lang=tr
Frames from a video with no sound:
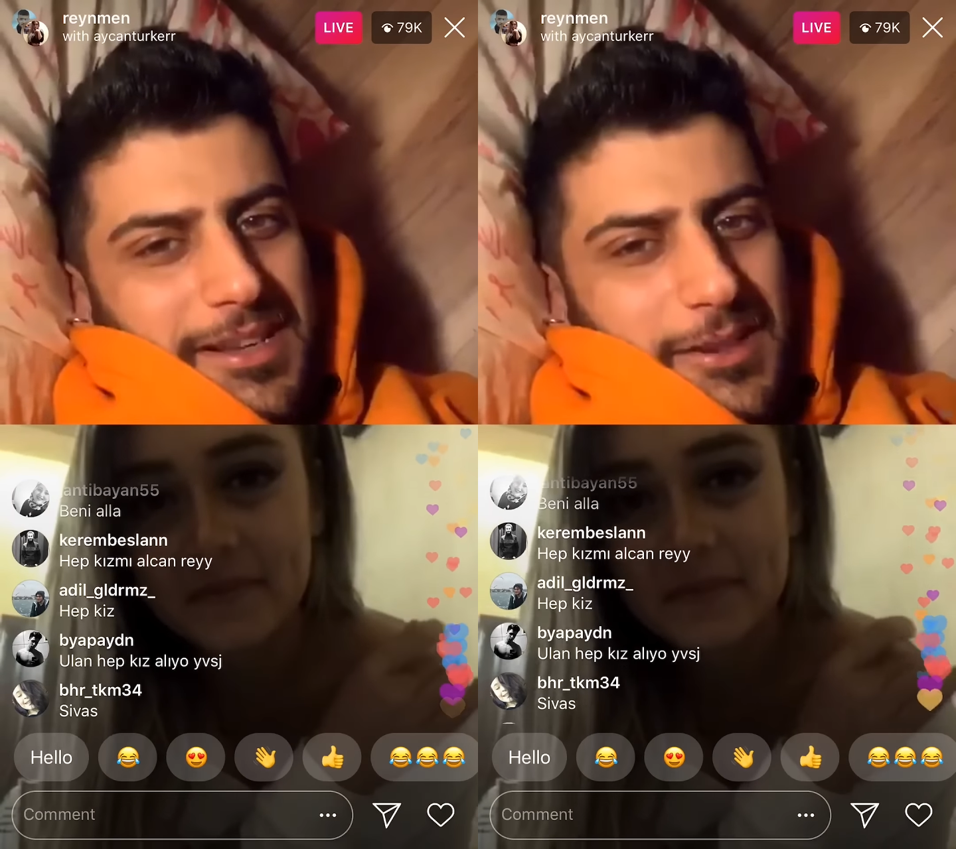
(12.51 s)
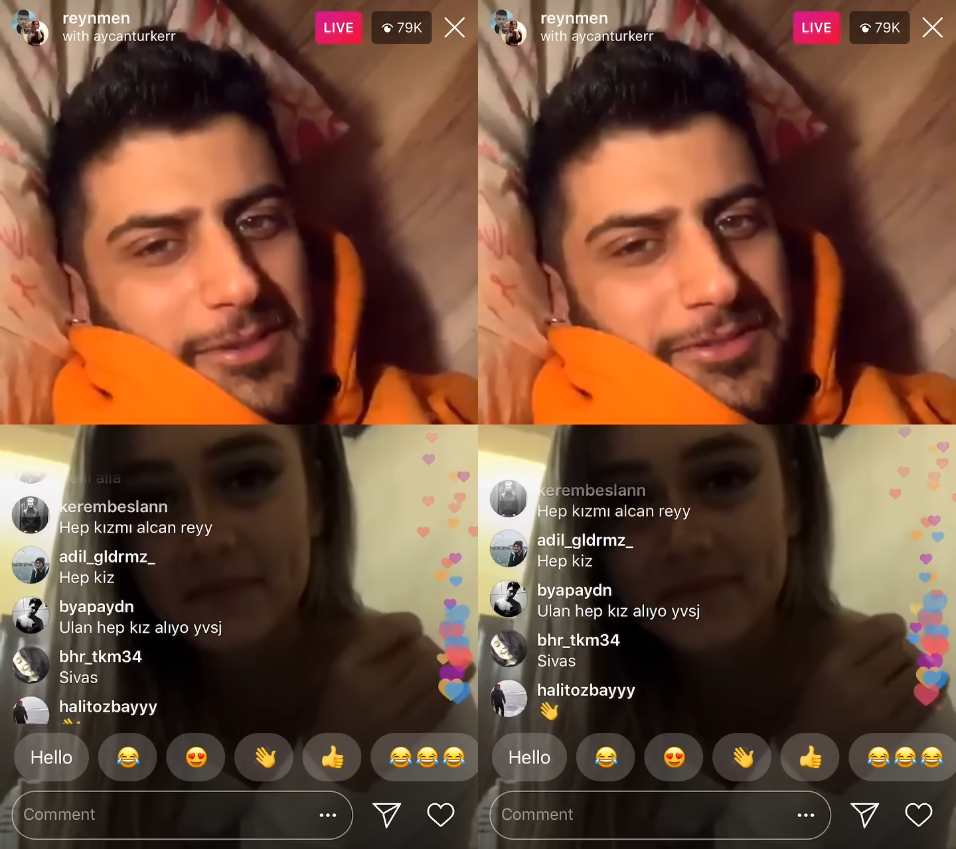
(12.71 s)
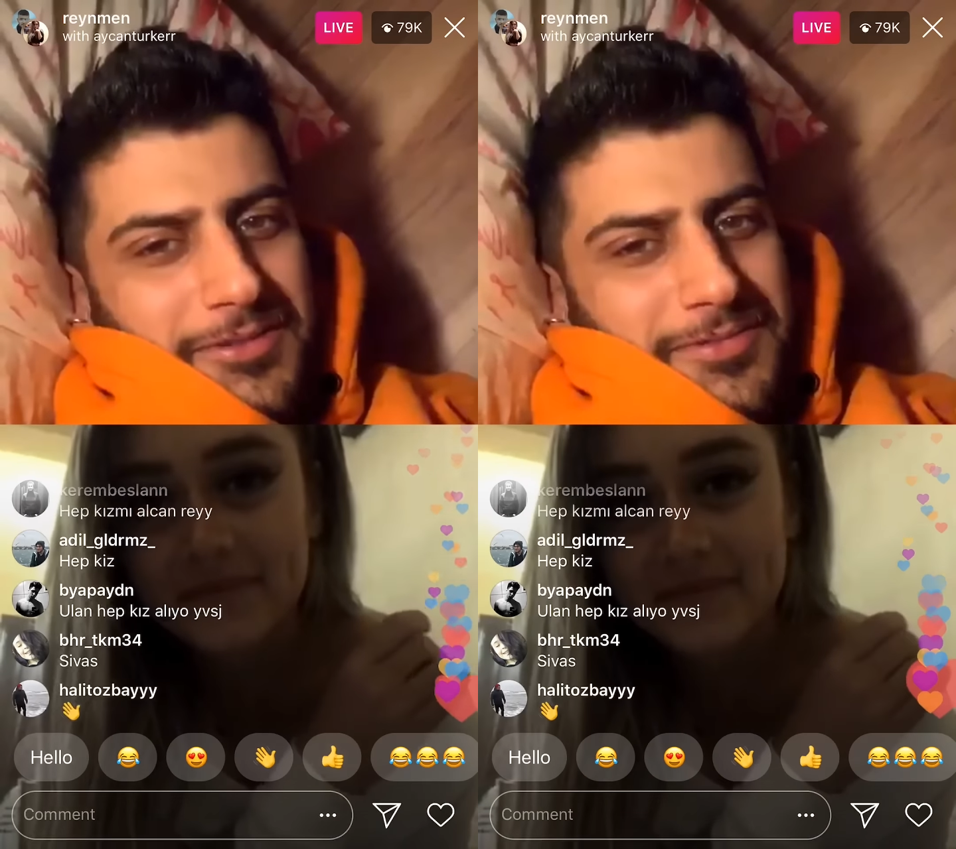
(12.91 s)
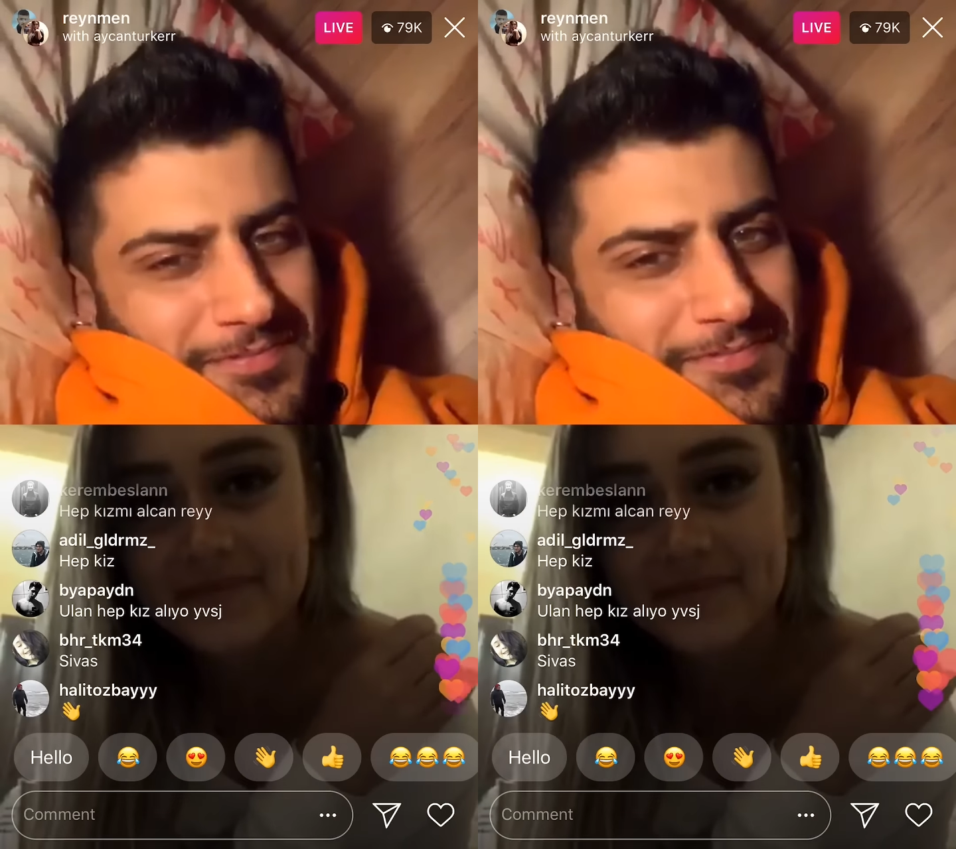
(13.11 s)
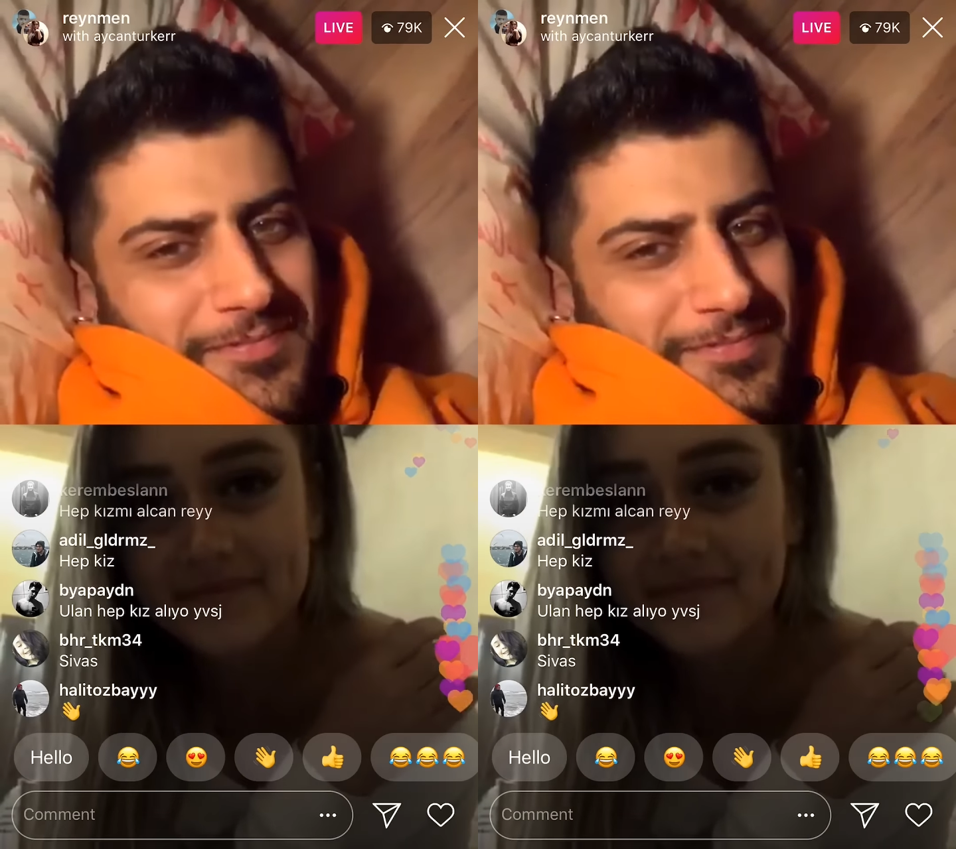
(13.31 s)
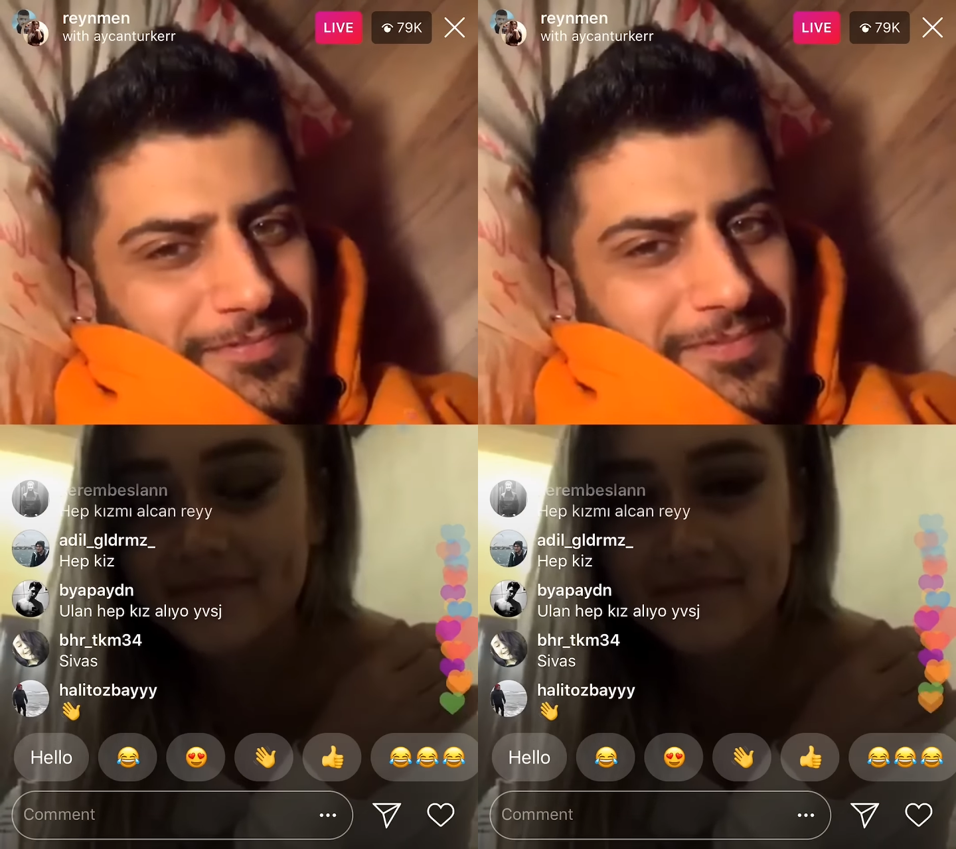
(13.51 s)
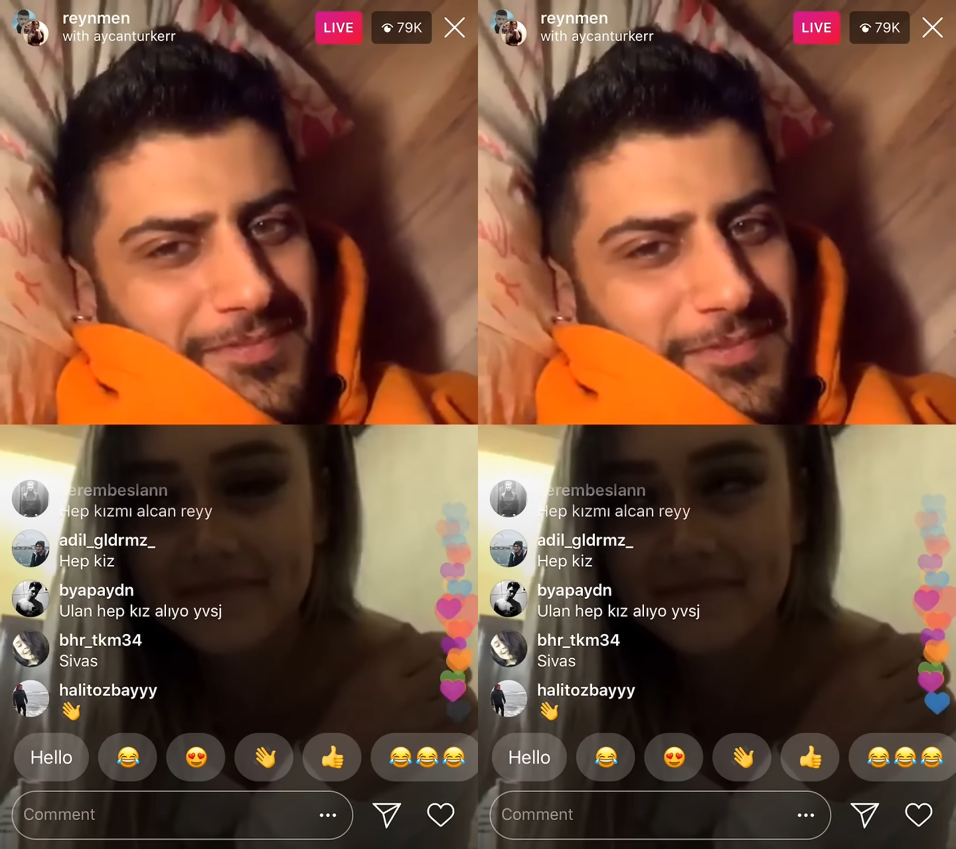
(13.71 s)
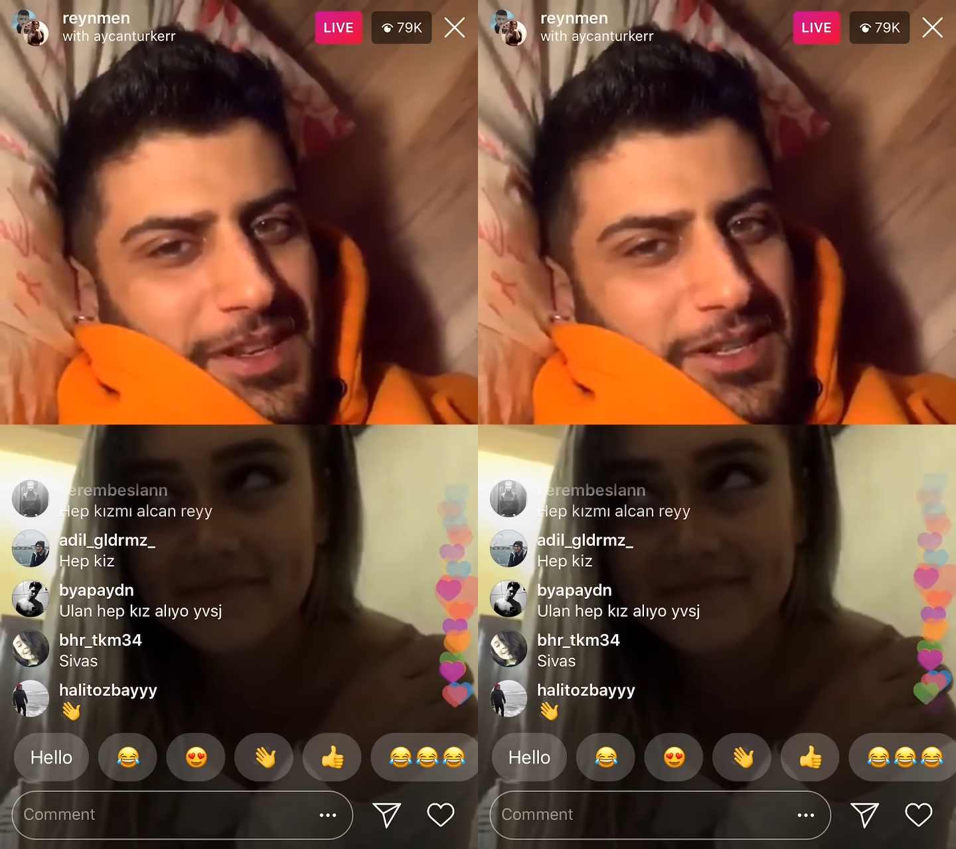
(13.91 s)
ol.
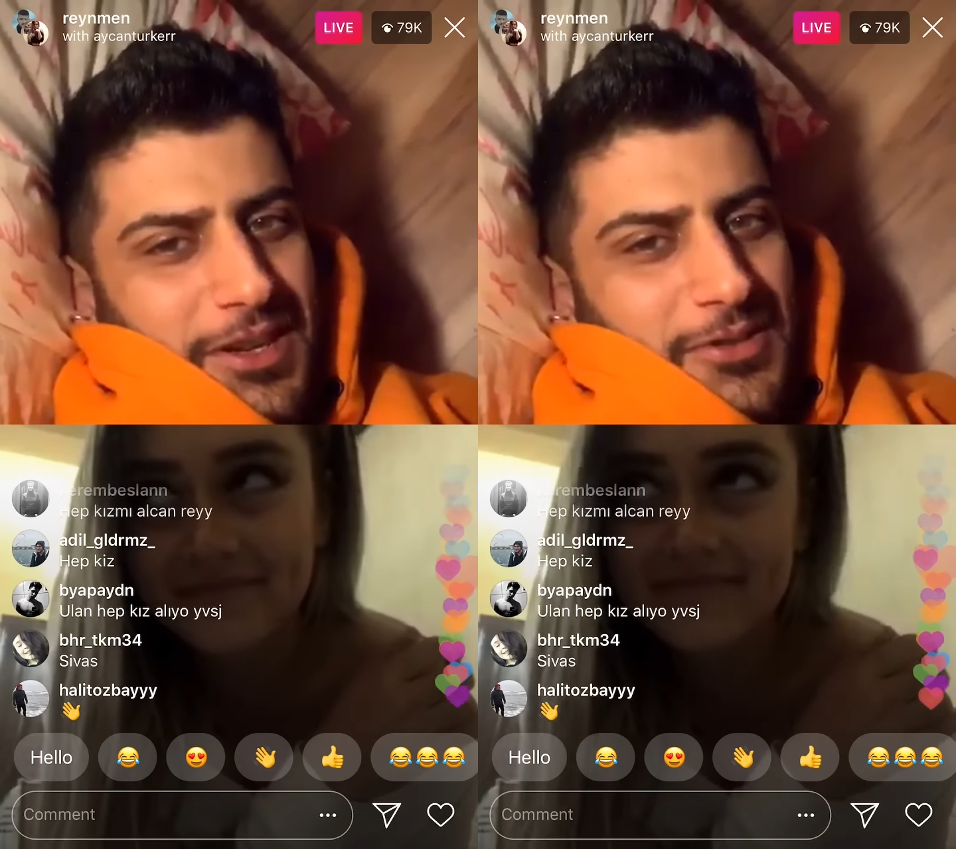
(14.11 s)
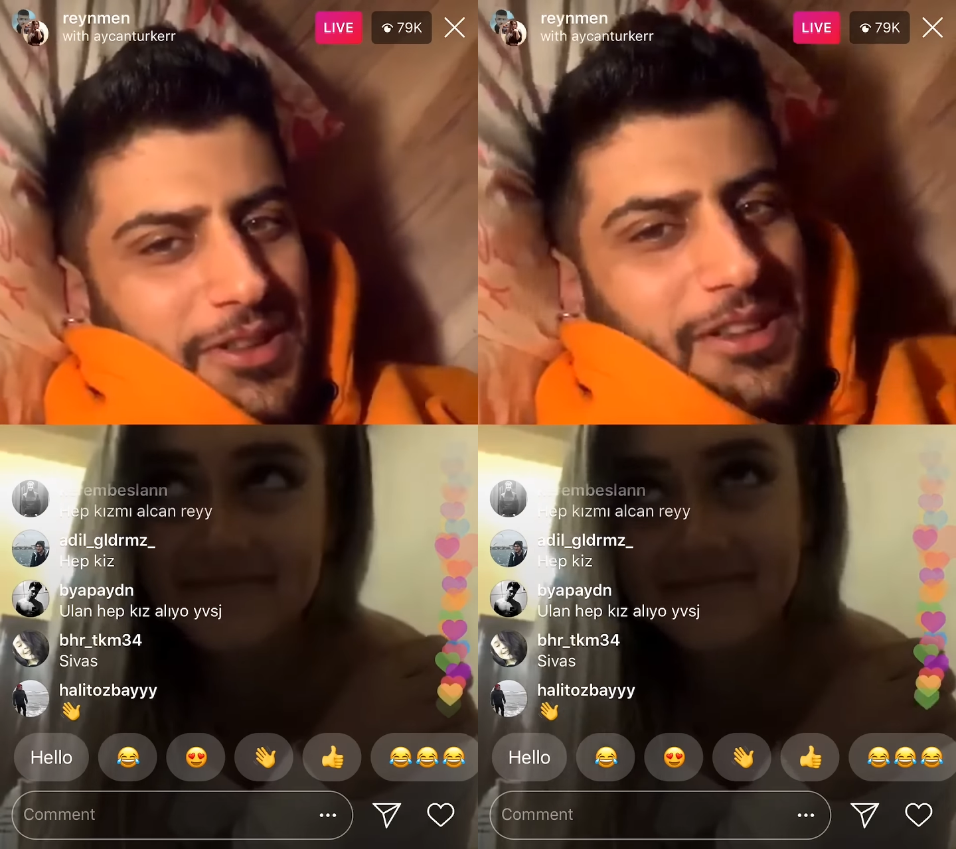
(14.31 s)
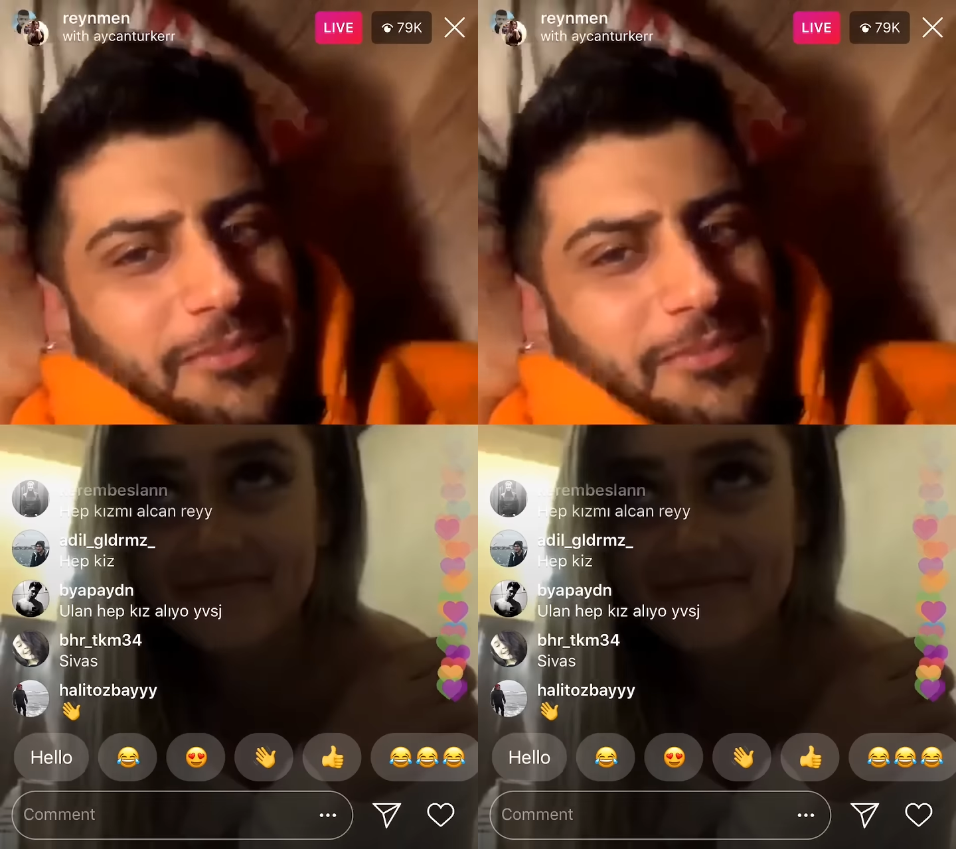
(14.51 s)
Teşekkür ederim.